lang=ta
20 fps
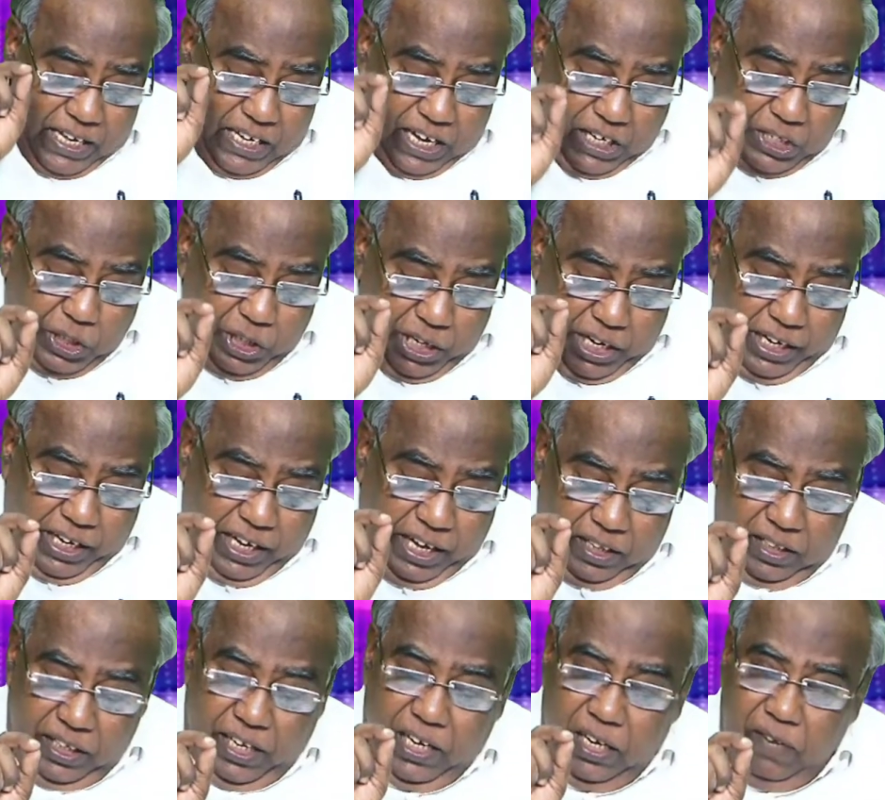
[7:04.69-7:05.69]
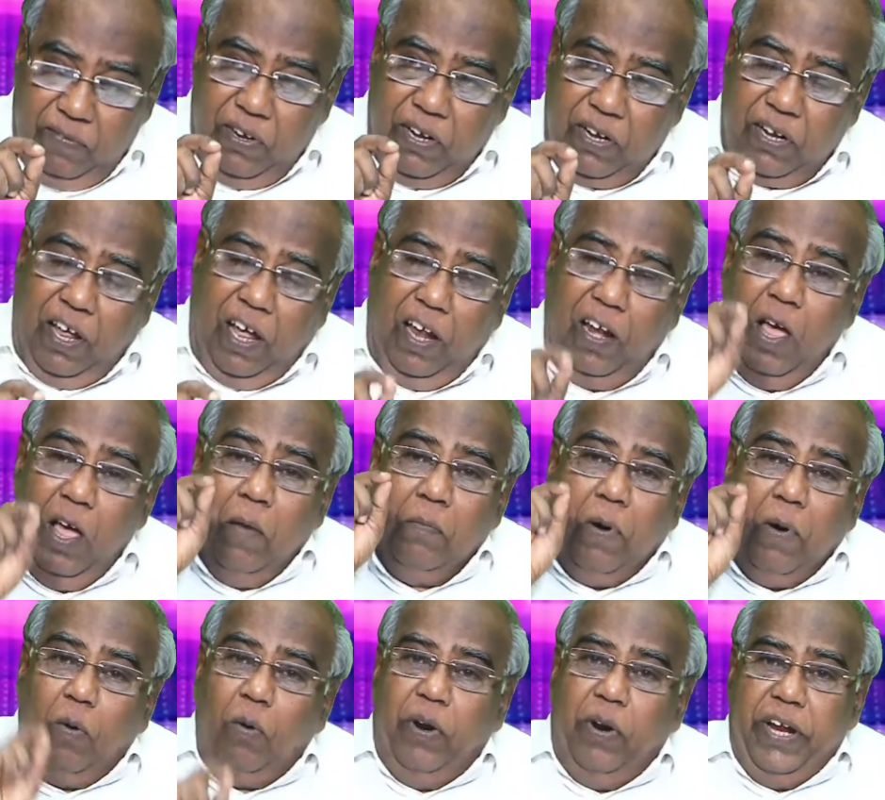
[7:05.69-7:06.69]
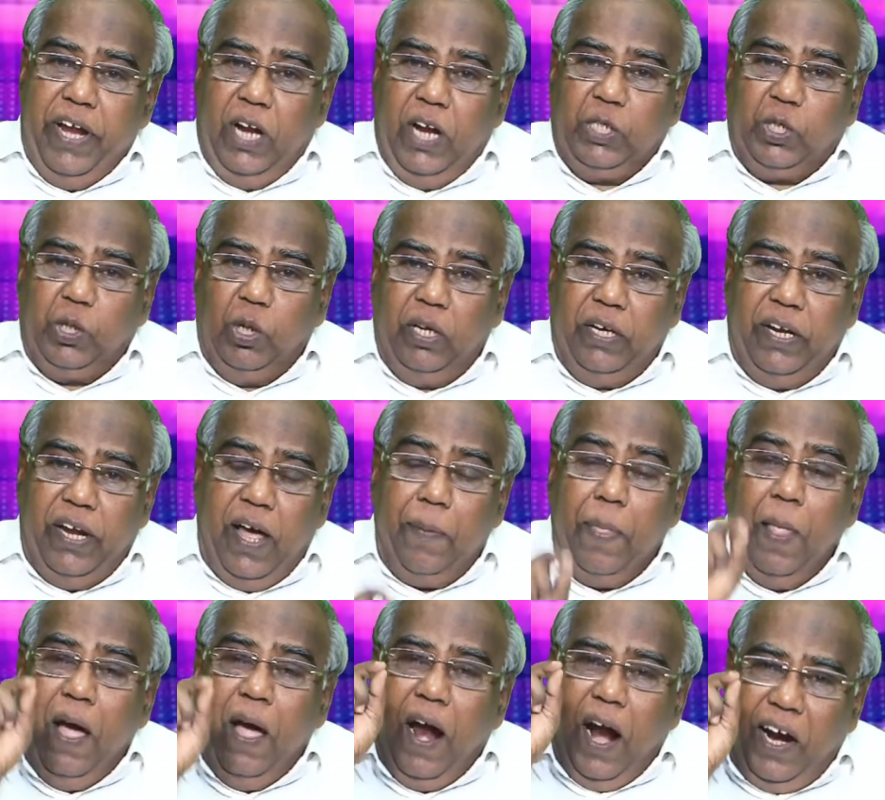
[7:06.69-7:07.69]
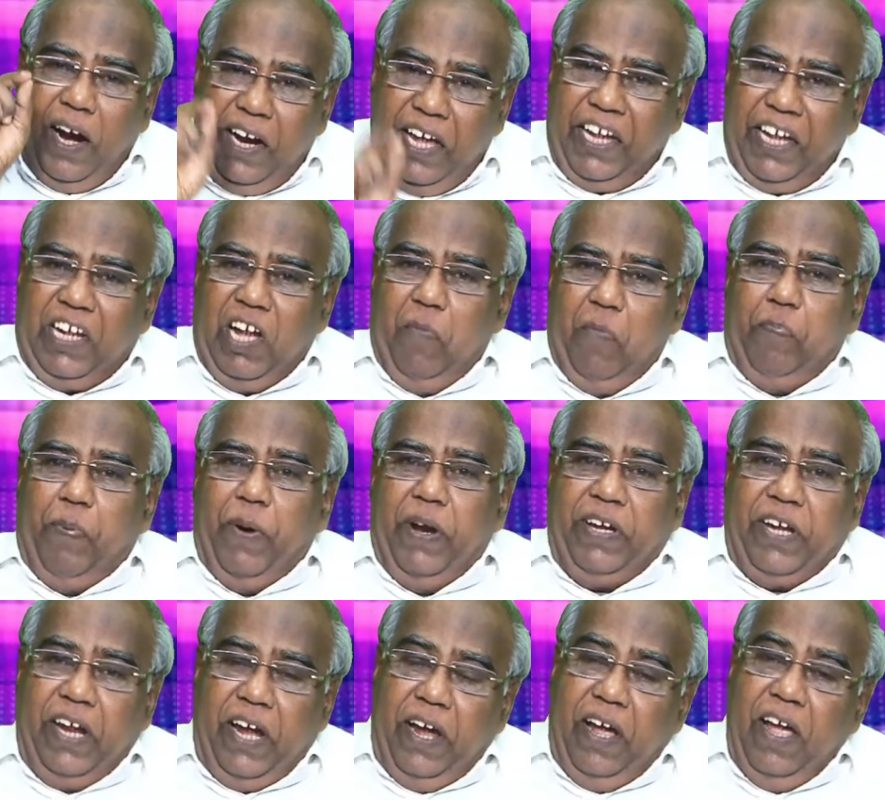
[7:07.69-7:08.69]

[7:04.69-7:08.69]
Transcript: எச்சரிக்கிறது என்னவென்றால் பவுலடியான் சொல்லுகிறான் அழைக்கப்பட்ட